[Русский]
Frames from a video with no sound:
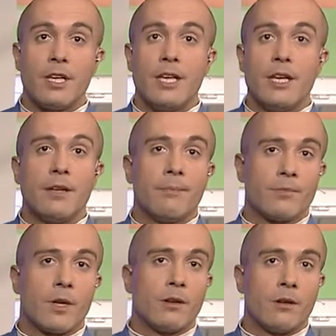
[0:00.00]

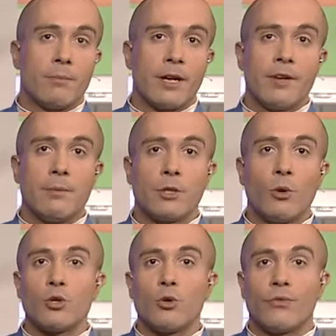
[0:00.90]
И а, поговорим о
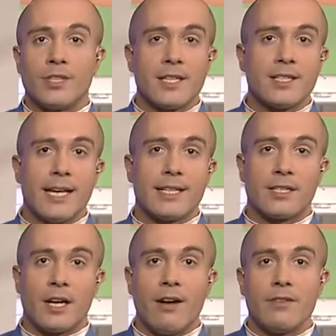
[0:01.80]
том, что в детской
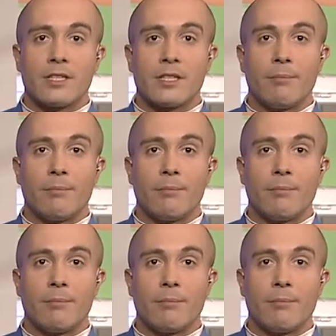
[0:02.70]
здравнице